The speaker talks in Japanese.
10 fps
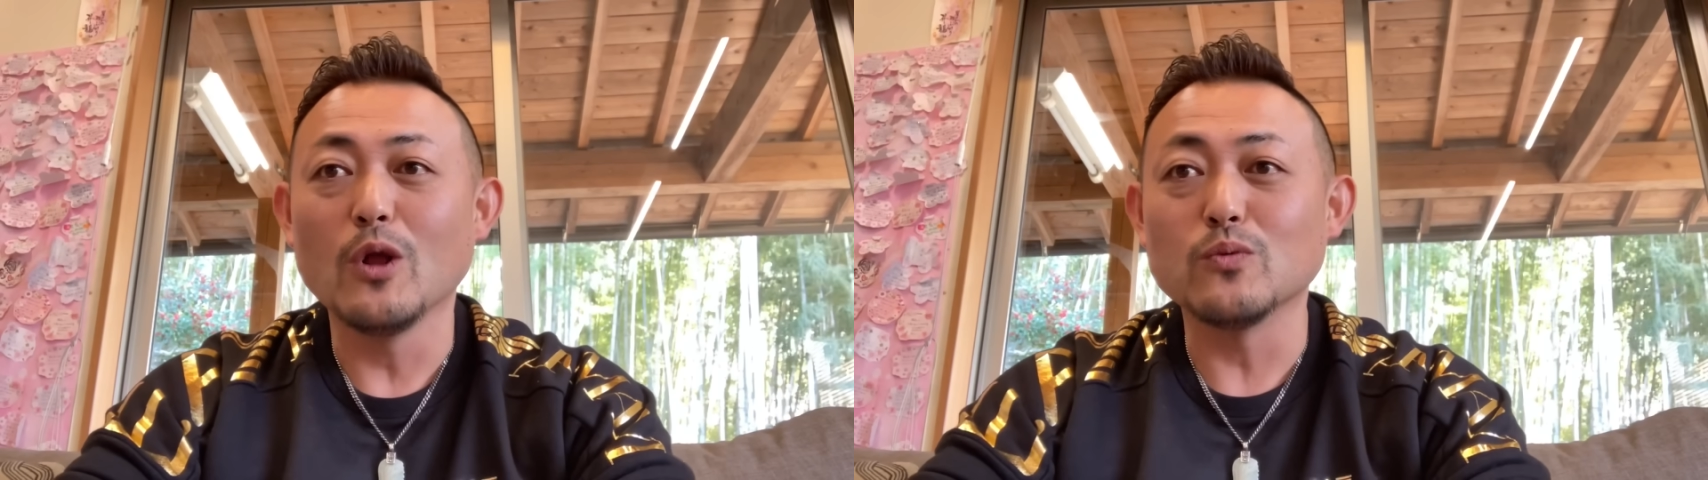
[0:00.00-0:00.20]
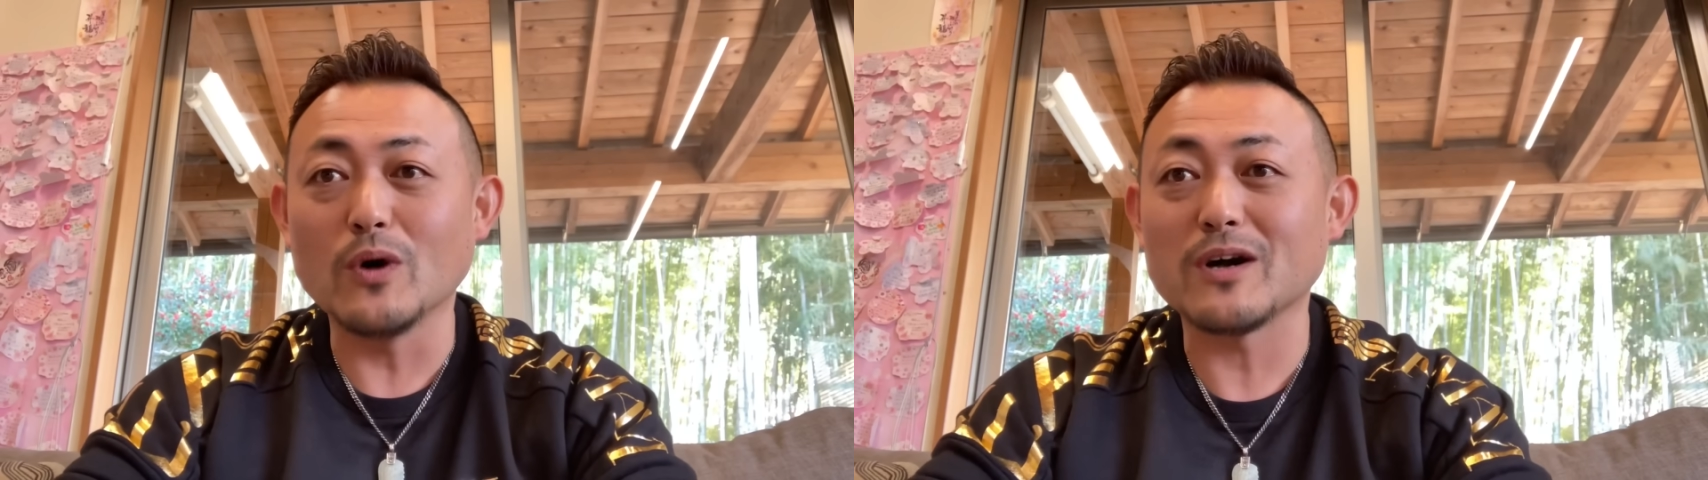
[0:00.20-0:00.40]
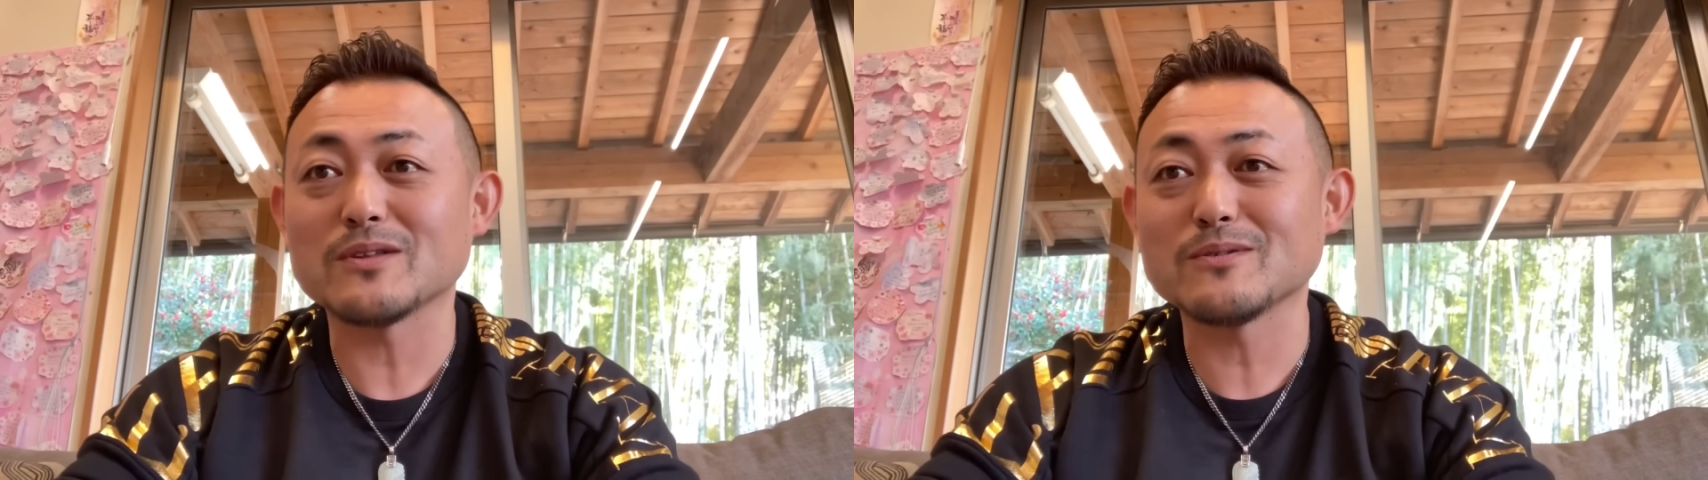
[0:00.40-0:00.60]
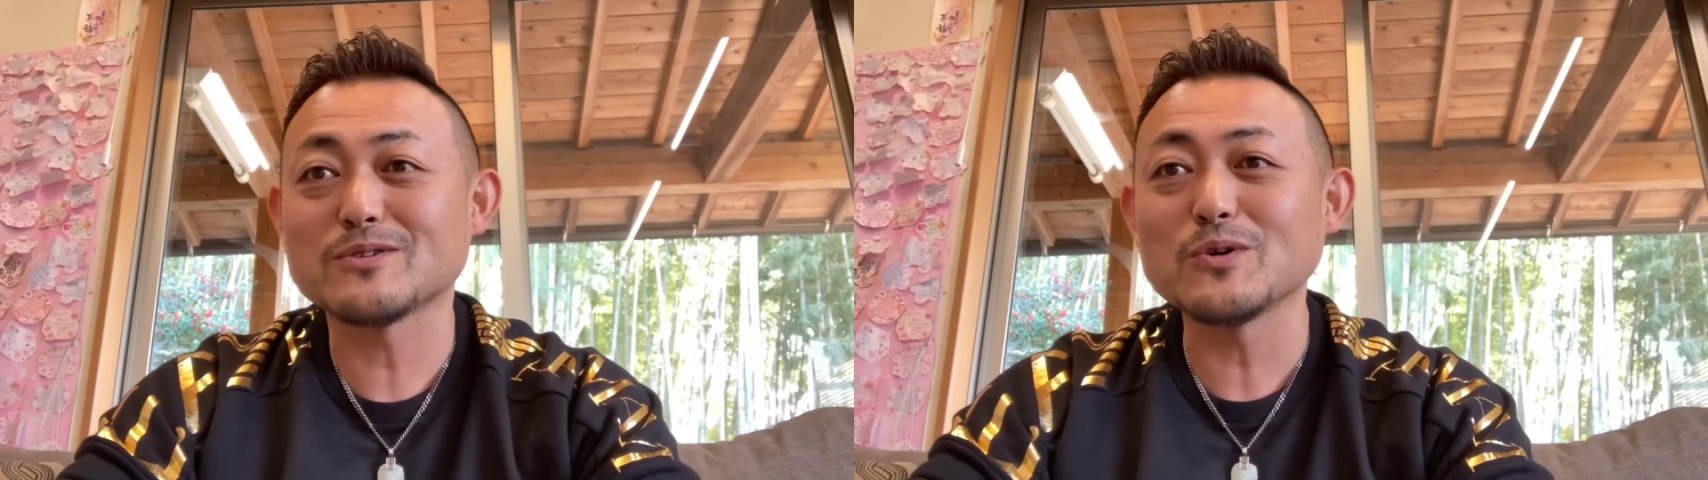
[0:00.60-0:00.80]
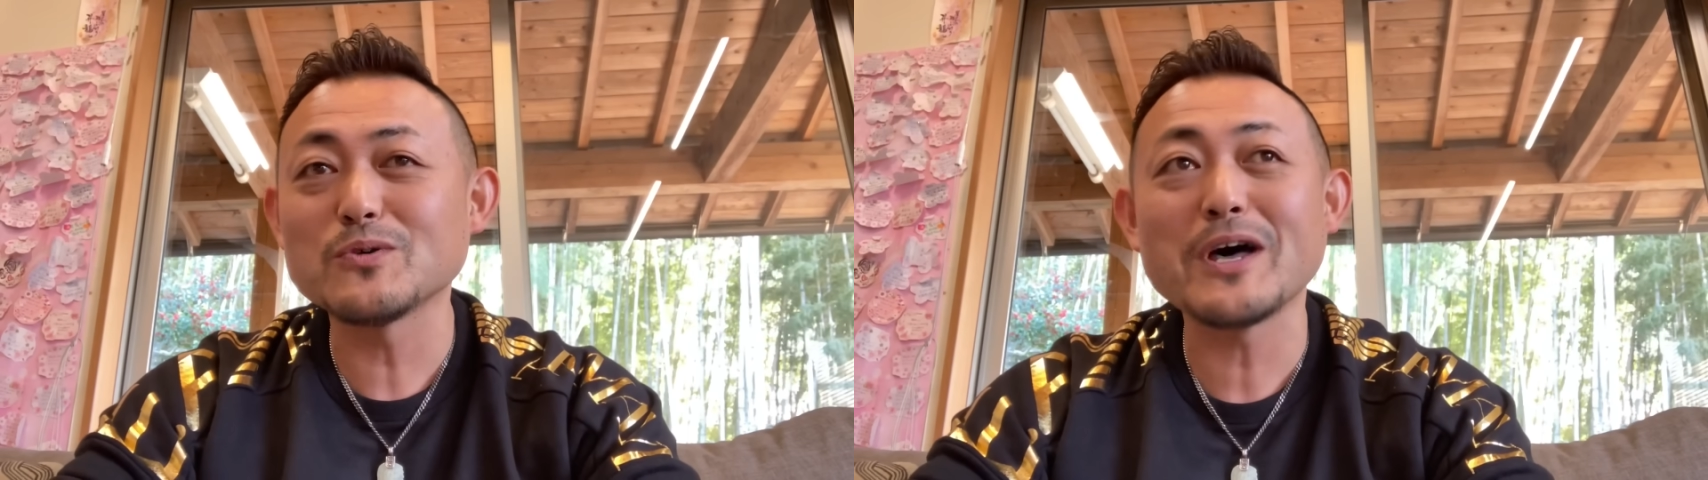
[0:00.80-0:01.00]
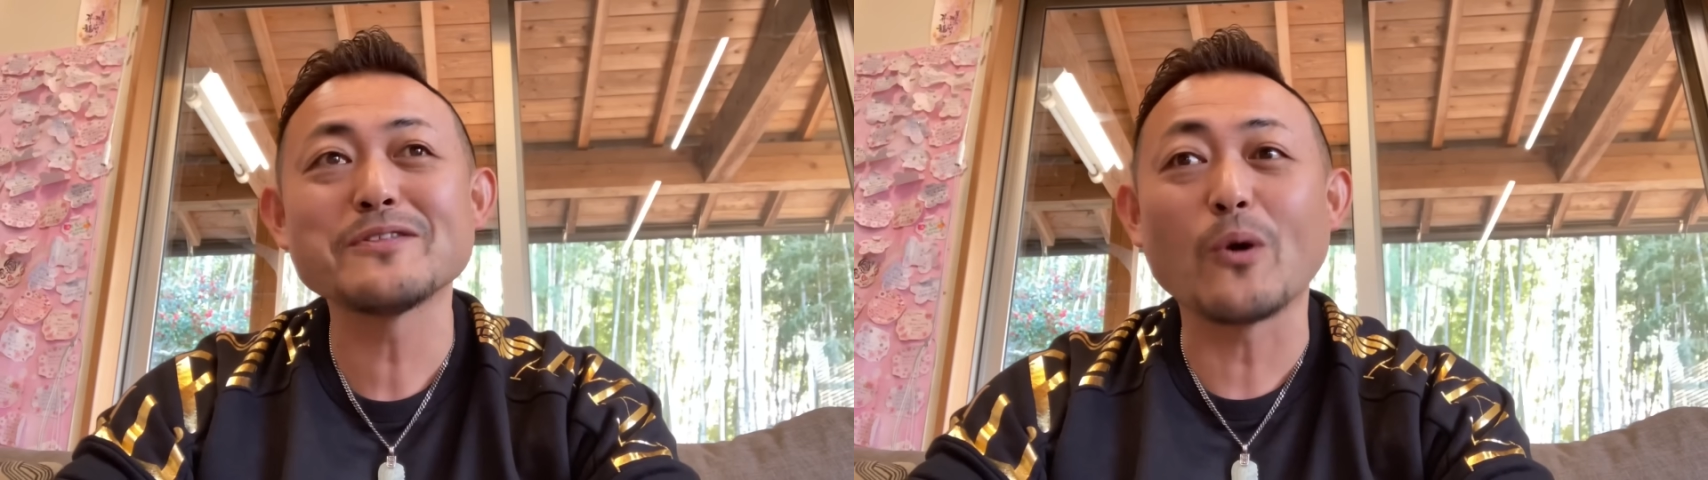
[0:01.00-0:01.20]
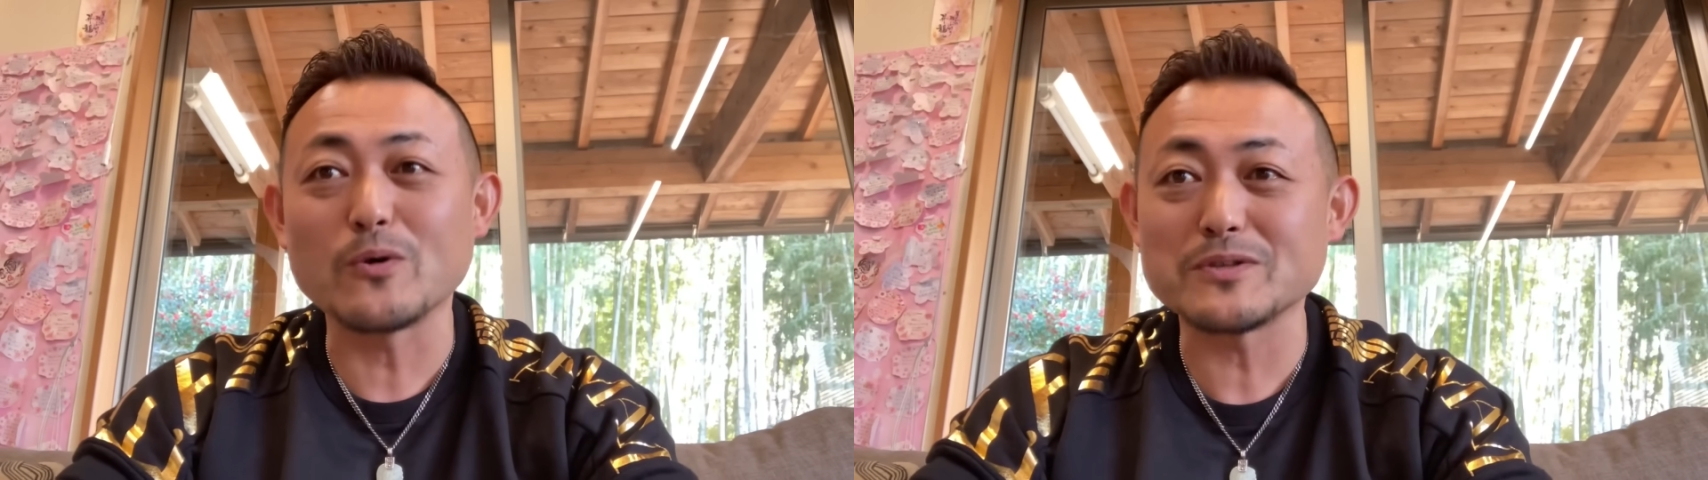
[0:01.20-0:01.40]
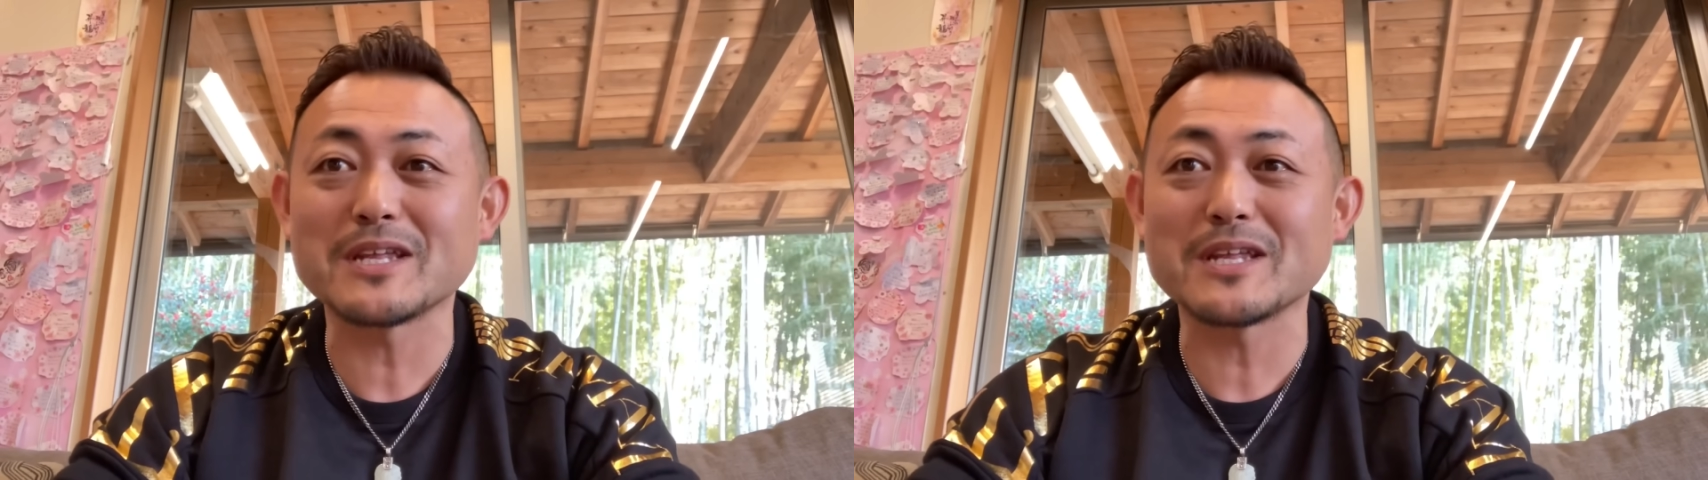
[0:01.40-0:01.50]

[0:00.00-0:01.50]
うわ冗談で送っ